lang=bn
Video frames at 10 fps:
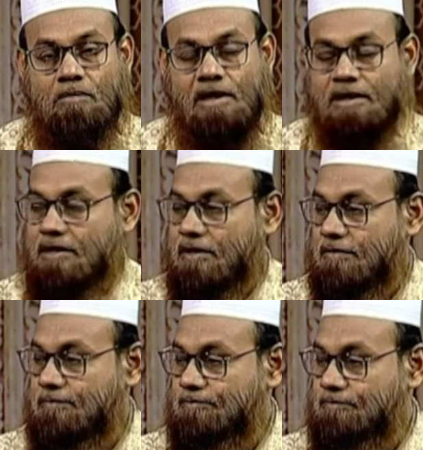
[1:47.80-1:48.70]
বাকি
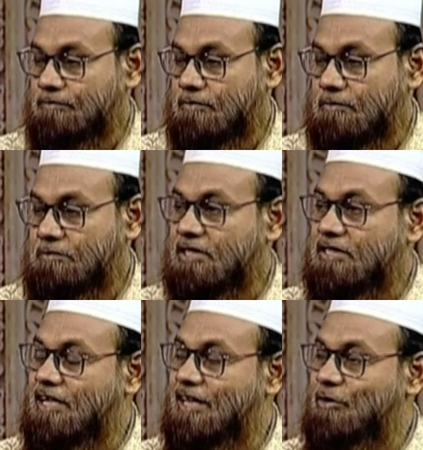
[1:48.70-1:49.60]

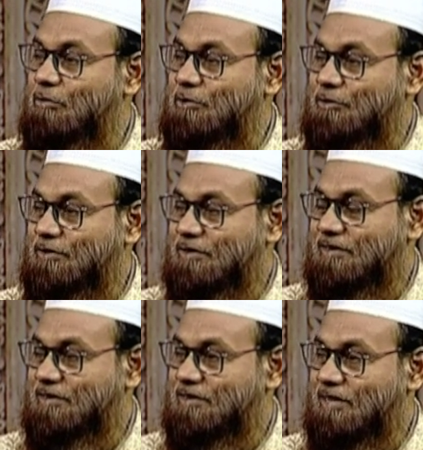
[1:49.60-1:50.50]
বৃষ্টি আল্লাহ রহমত
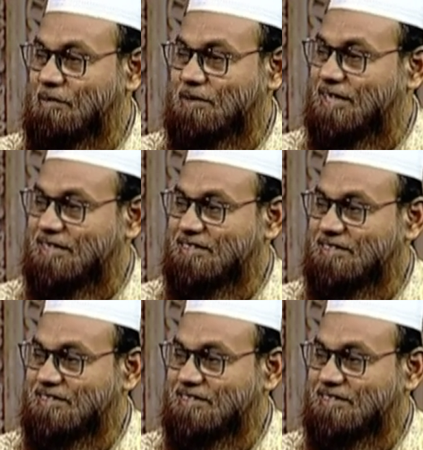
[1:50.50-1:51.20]
আমরা জানি